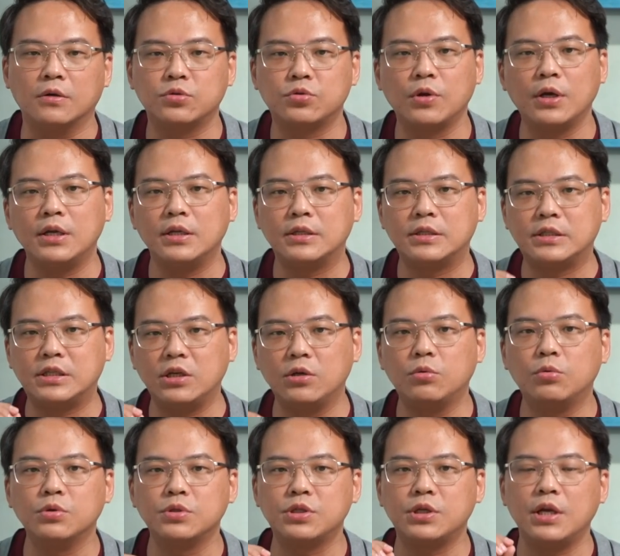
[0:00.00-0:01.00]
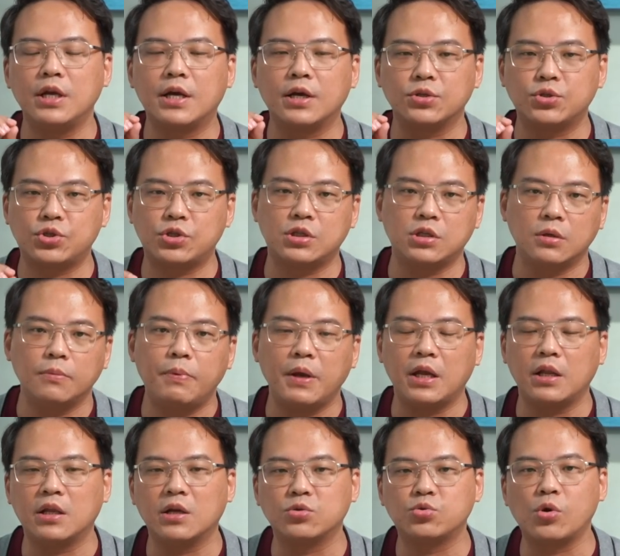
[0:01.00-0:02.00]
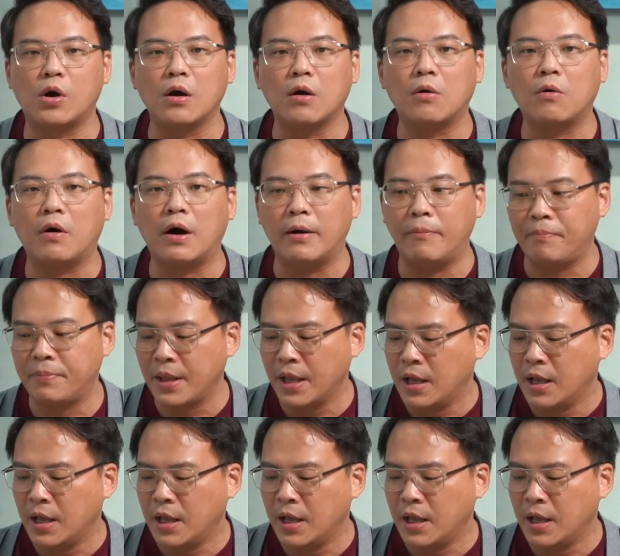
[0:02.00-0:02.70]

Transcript: 所以几乎是一个持平的状况。